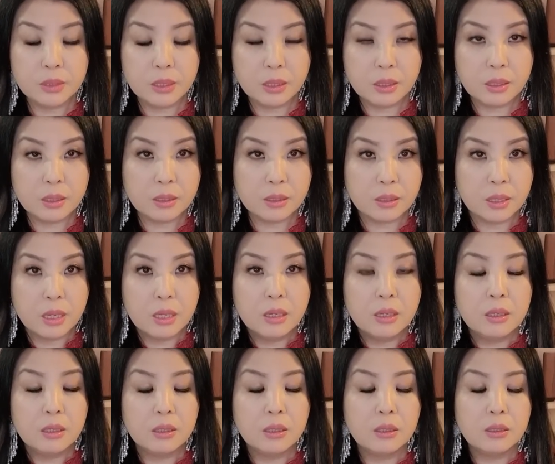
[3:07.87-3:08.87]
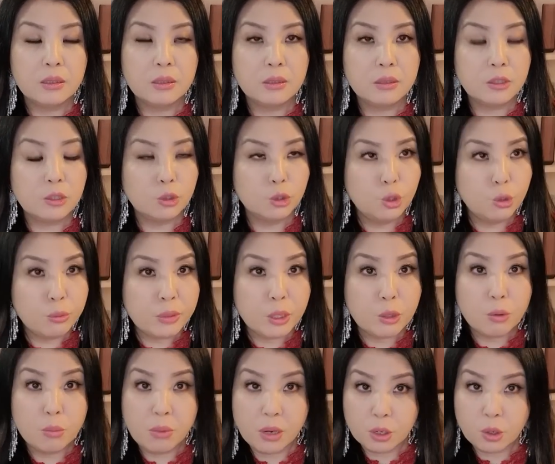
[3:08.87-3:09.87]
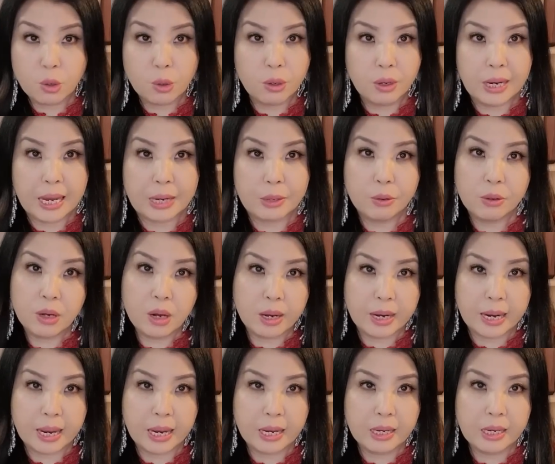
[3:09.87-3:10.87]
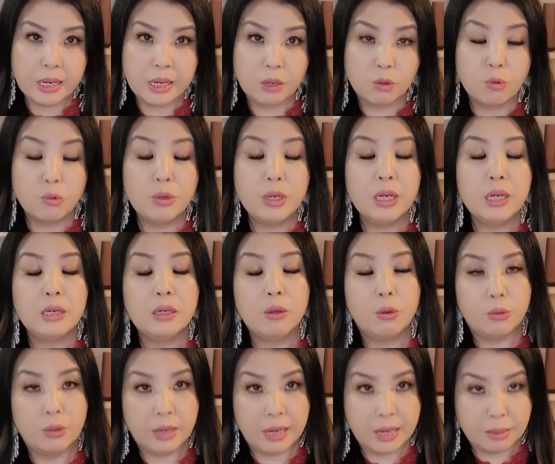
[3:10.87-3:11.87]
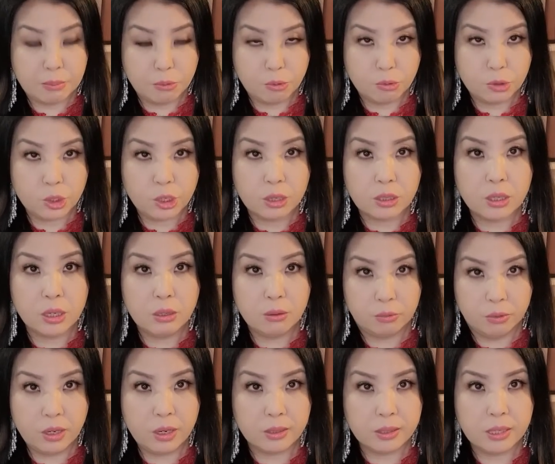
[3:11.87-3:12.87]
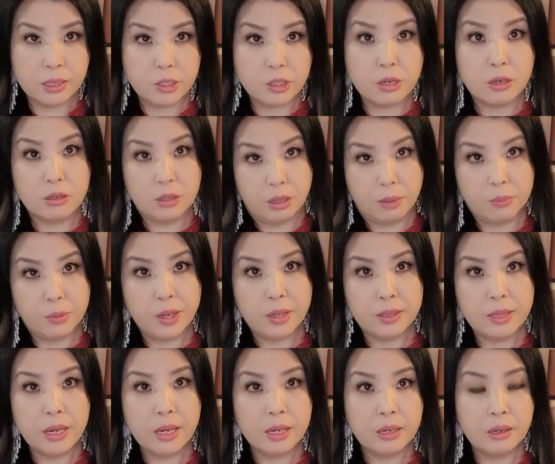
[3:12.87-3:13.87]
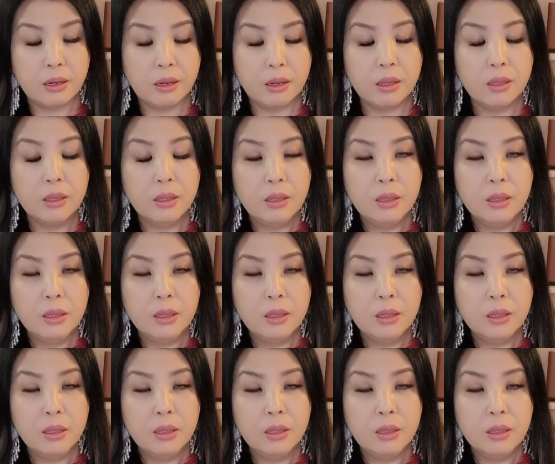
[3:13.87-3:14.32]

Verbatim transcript: ờ, ờ thú ý cũng mất cổ đô là đâu có á em cũng đi cổ đô là một trò khăn ông nọ thì trò gom nọ thì có